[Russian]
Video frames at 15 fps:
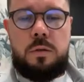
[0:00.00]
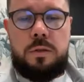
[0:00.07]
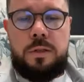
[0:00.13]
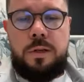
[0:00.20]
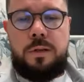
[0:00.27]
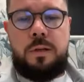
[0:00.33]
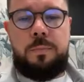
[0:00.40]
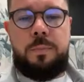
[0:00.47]

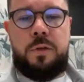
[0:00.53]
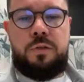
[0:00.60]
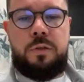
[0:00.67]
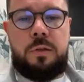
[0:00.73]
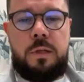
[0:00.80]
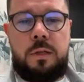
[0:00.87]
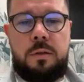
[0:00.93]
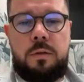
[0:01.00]
зритель пишет
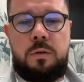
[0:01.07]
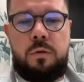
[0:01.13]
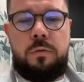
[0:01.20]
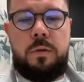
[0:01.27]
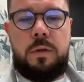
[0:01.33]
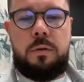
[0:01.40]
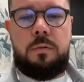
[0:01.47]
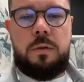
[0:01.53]
Лина
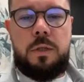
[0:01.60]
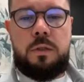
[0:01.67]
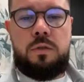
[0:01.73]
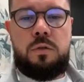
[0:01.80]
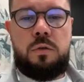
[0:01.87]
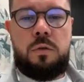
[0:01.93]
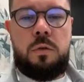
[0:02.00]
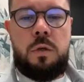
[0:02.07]
Новикова, да,
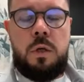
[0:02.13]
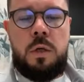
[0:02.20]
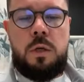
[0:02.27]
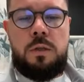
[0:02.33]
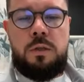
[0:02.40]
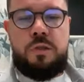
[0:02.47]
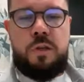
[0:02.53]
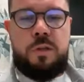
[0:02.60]
что
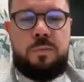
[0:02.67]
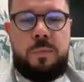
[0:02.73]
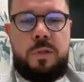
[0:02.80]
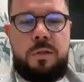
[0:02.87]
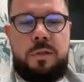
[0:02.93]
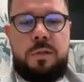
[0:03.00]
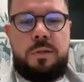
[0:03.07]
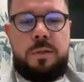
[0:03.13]
сейчас
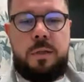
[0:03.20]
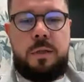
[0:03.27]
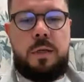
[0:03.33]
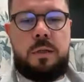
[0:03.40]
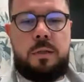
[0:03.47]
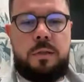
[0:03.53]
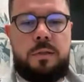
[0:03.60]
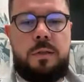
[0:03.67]
медицинская
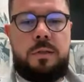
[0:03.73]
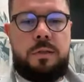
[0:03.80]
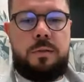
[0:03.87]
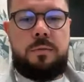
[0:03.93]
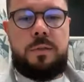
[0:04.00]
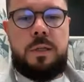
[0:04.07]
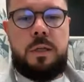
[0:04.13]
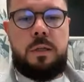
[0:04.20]
карта с детского
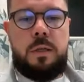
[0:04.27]
сада,